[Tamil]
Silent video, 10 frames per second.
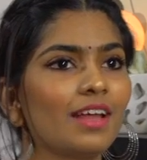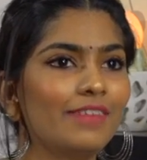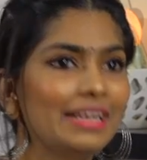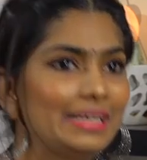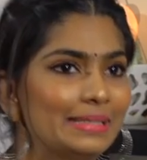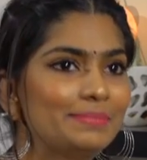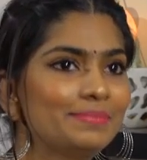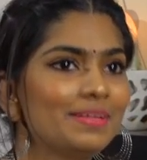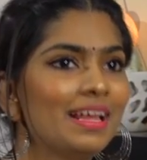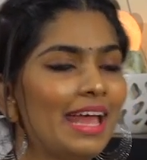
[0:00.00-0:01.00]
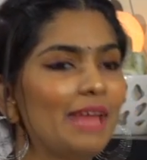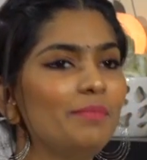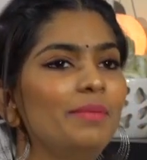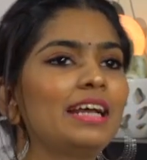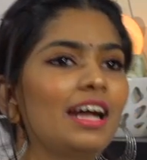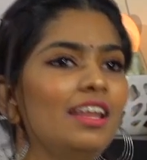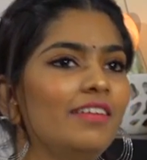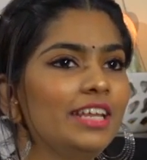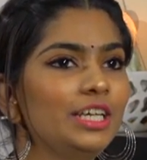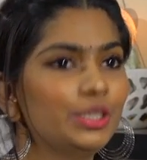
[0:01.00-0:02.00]
வணக்கம் என் பேர்
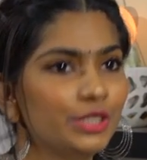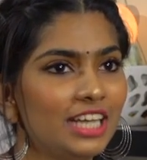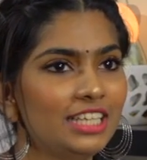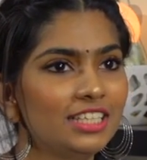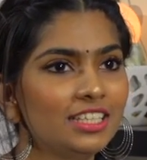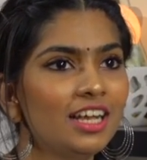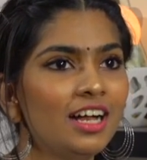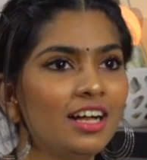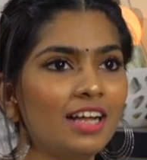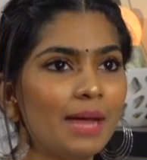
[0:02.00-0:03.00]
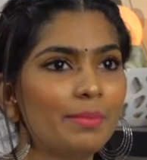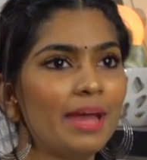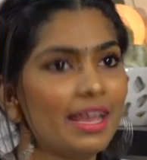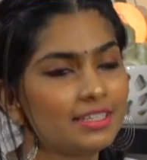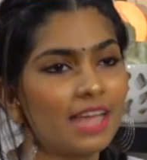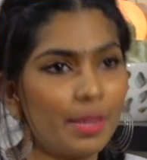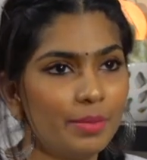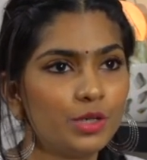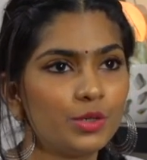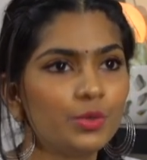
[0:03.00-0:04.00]
கலைவாணி குணாலன் ஐ எம் எக்ஸ்
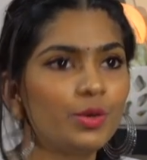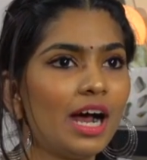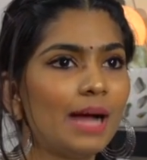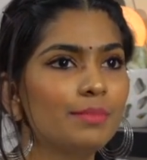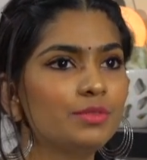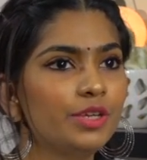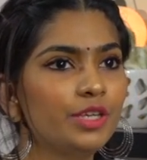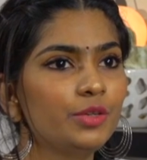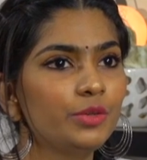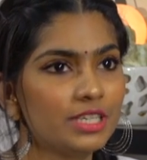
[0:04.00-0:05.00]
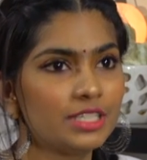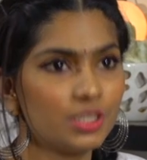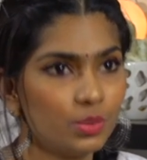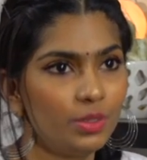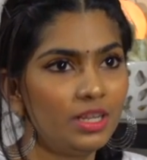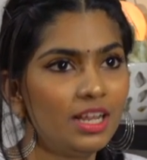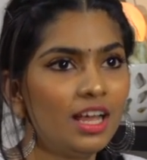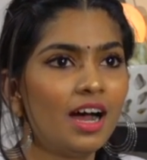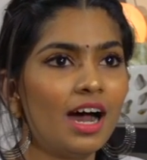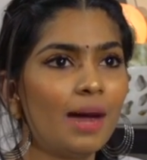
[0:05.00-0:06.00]
கேபின் க்ரூ ஐ எம் டுவெண்ட்டி டூ இயர்ஸ் ஓல்ட்
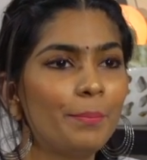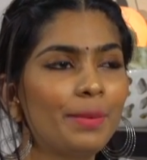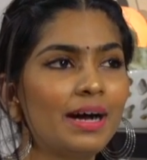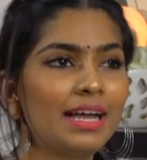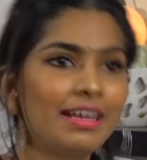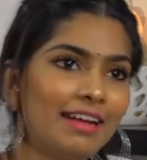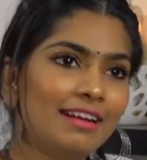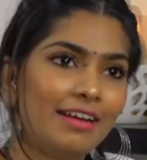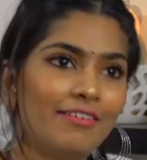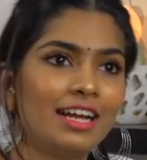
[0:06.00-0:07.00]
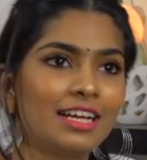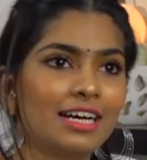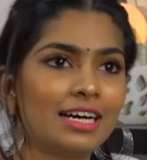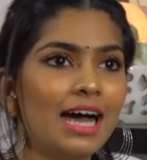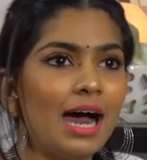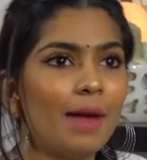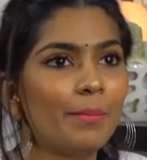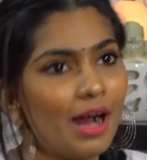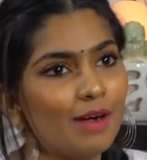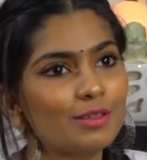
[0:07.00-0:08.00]
அப்பா க்ரெயின் டிரைவராக இருக்காங்க
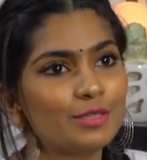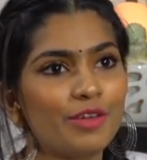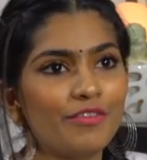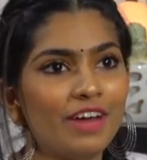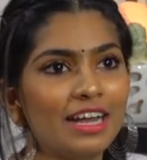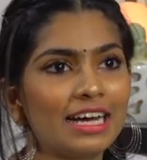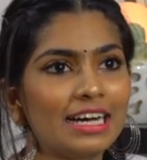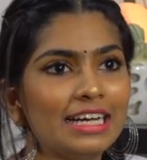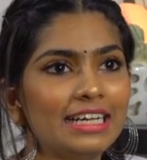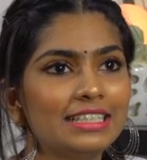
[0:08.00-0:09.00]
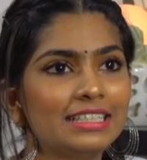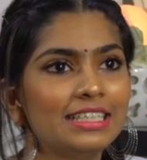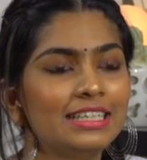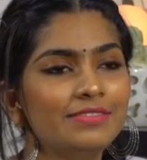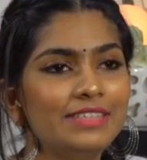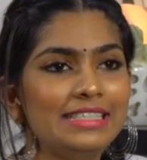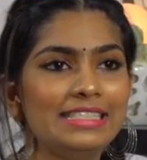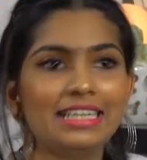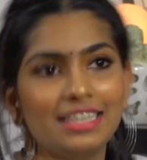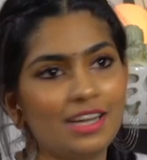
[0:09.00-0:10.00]
அம்மா ஹவுஸ் ஒய்ஃபாக இருக்காங்க
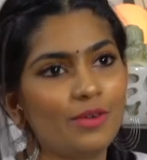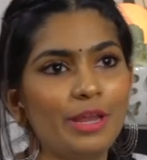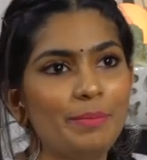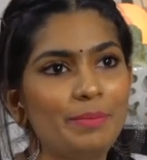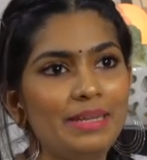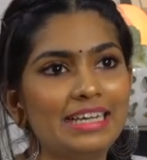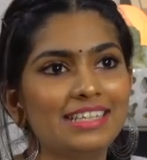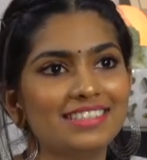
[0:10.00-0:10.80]
வீட்டில் நான் ஒரே பிள்ளை